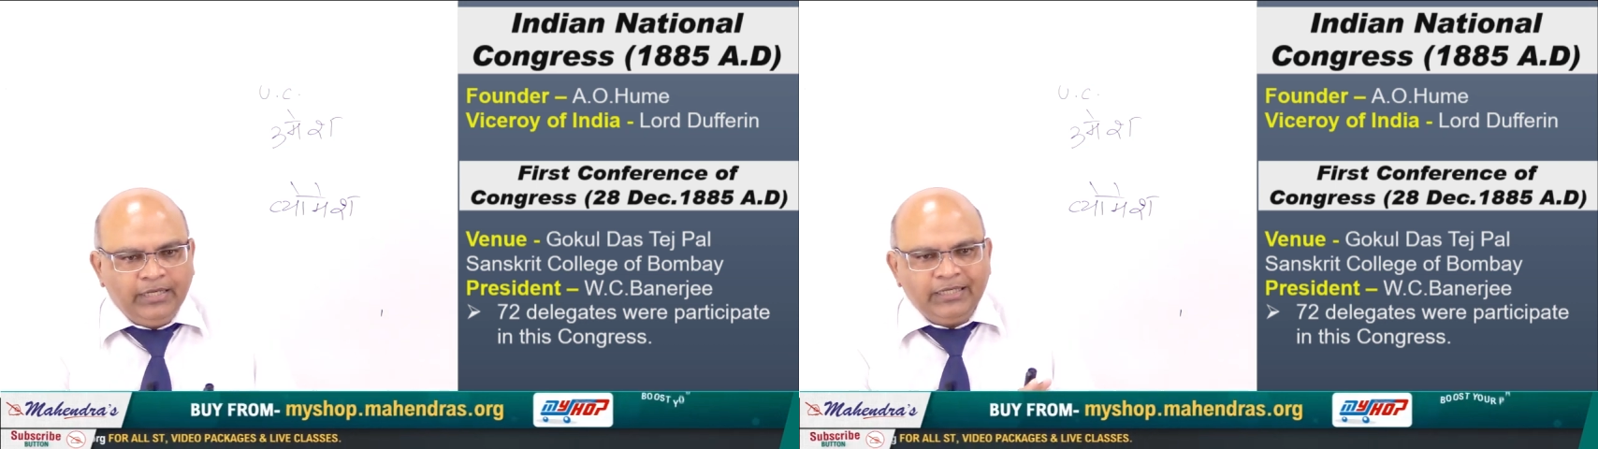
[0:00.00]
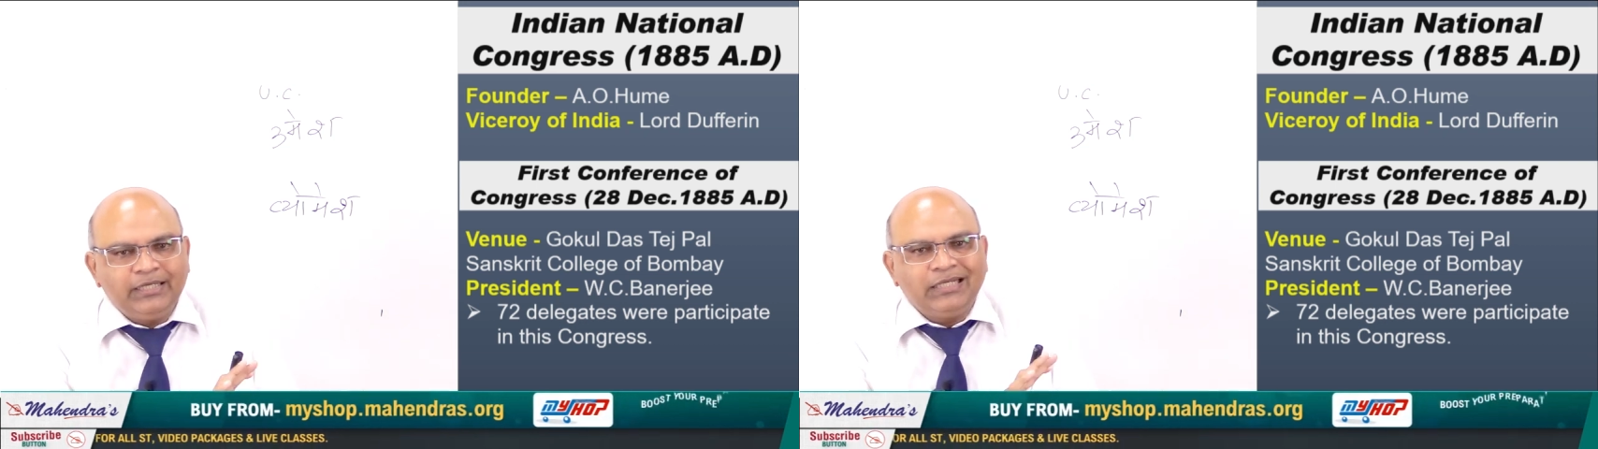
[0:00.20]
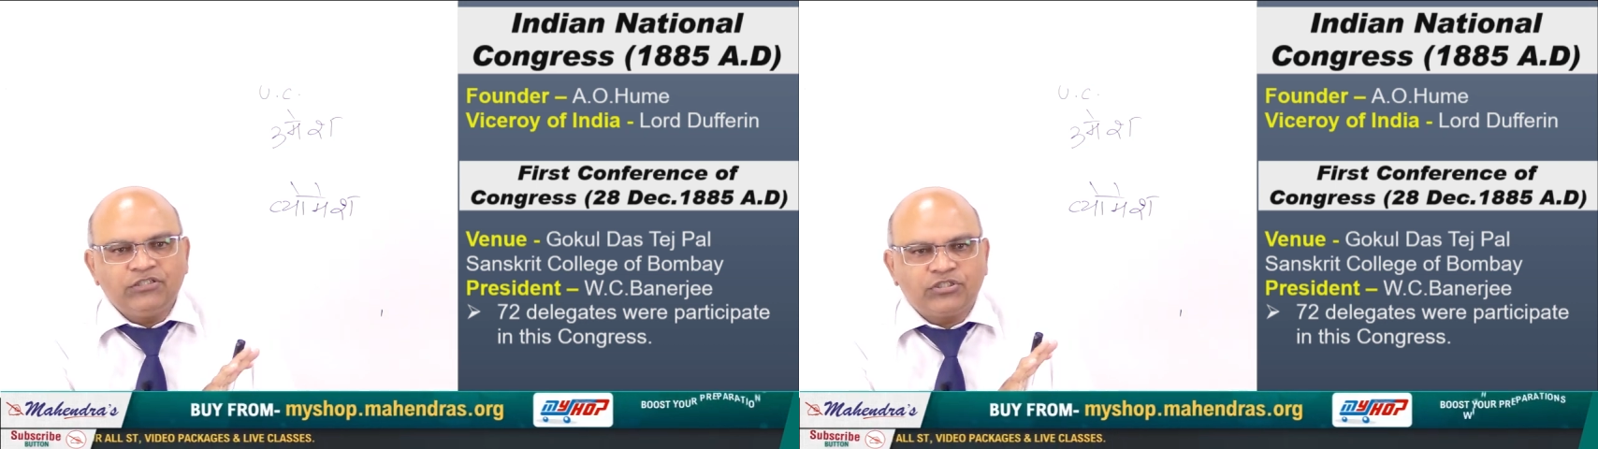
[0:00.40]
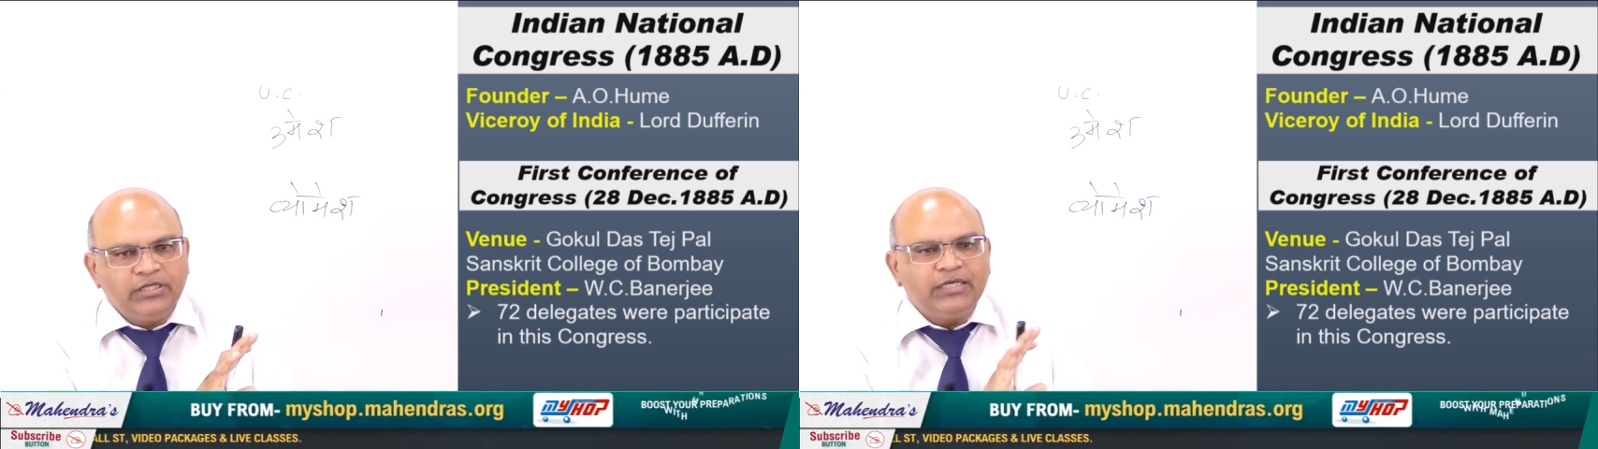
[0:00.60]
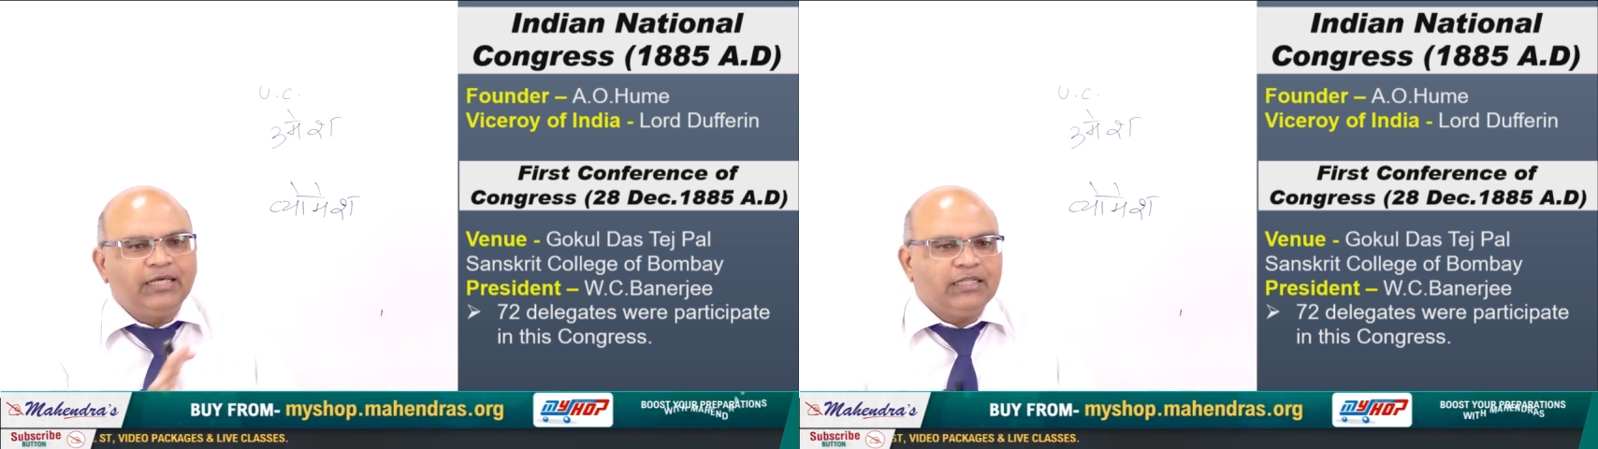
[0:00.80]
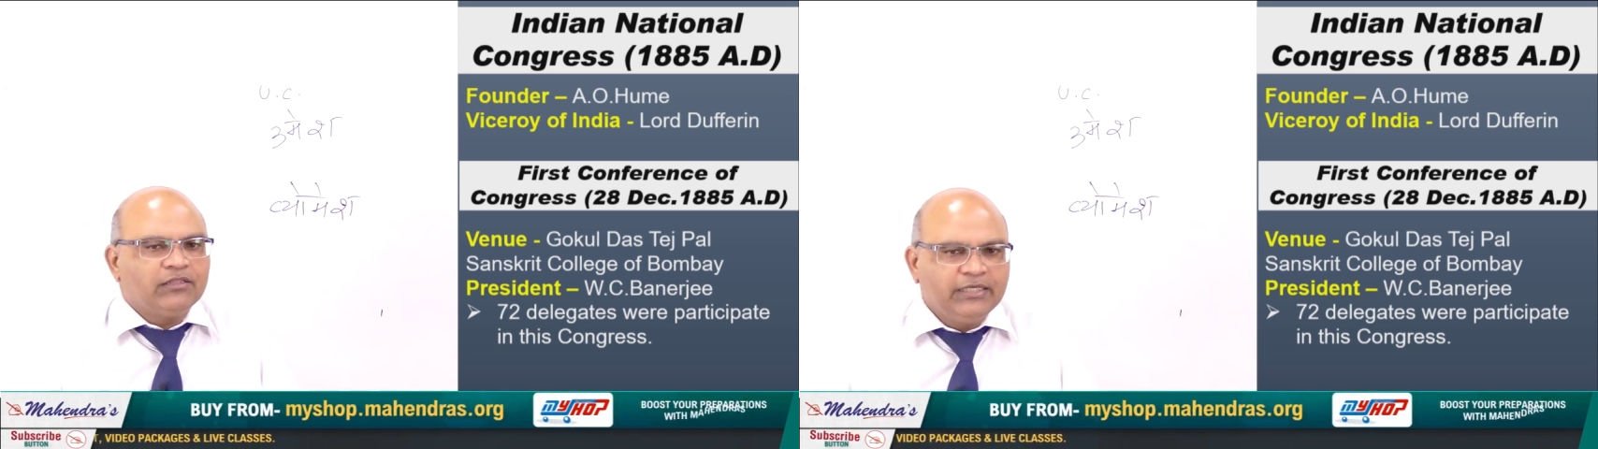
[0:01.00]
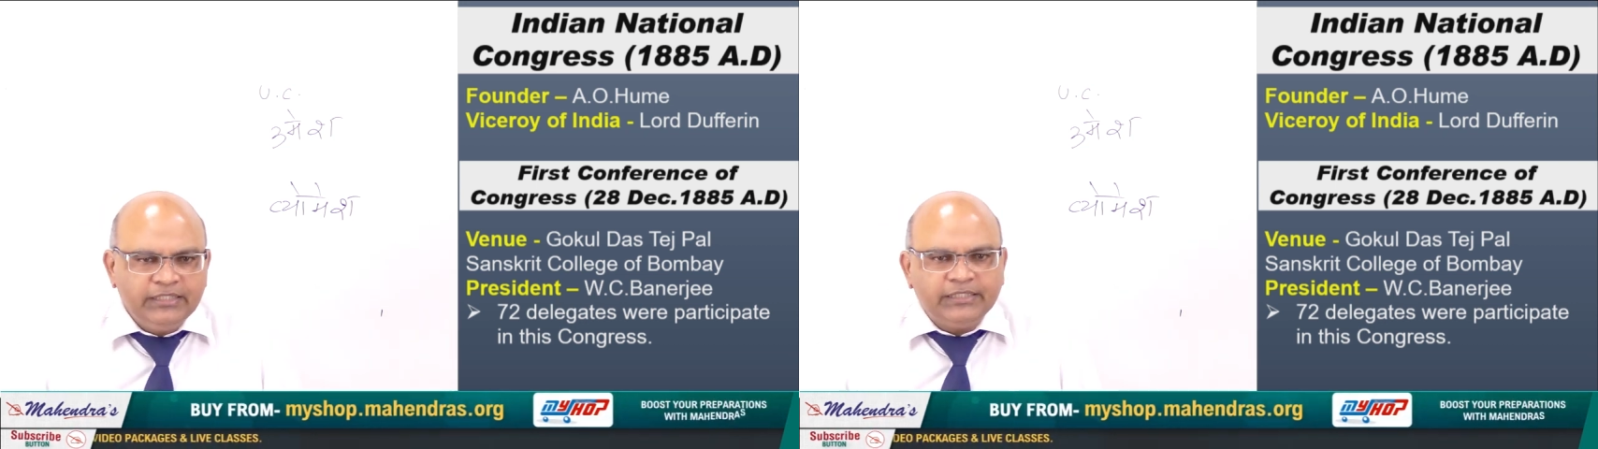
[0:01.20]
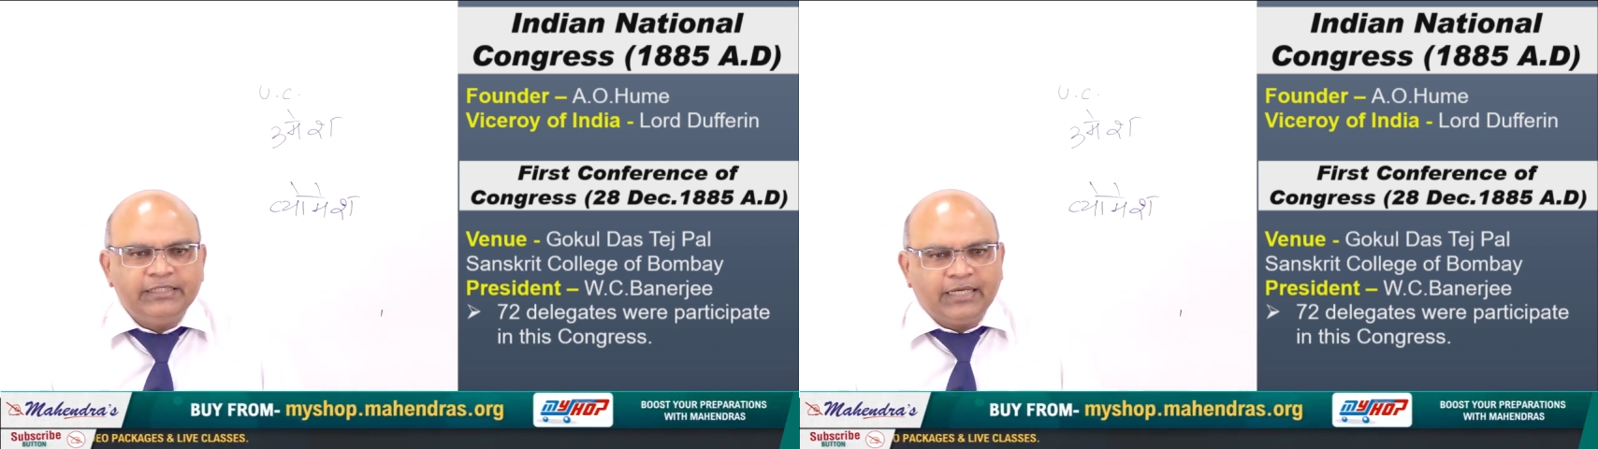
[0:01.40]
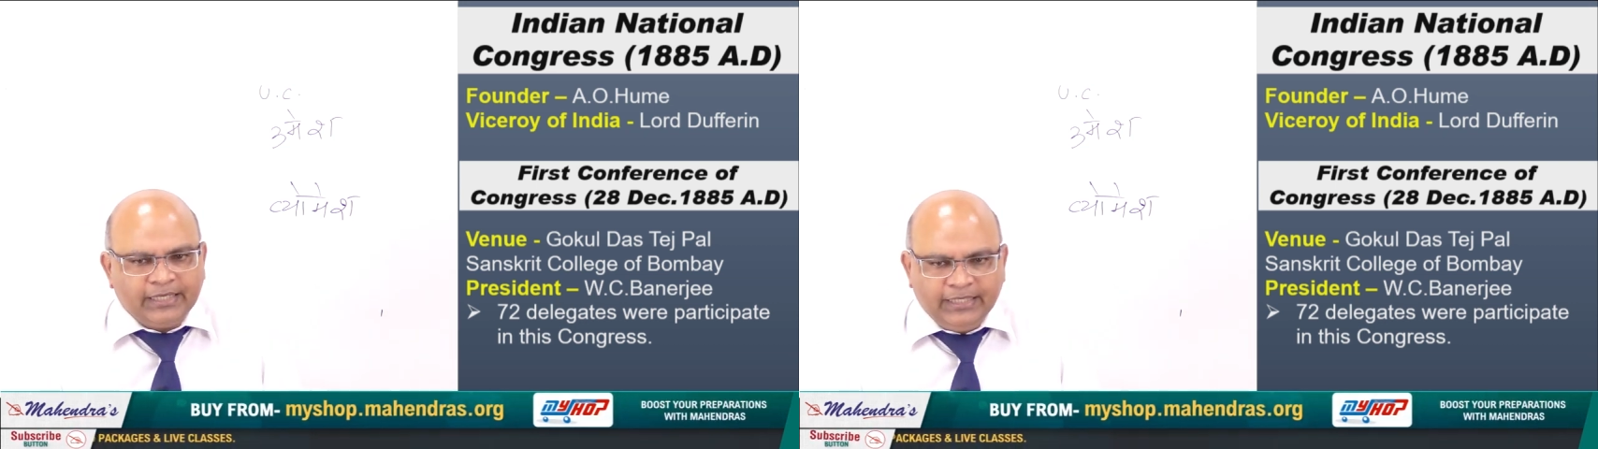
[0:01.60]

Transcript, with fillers: इंटेंशनली गलत नहीं किया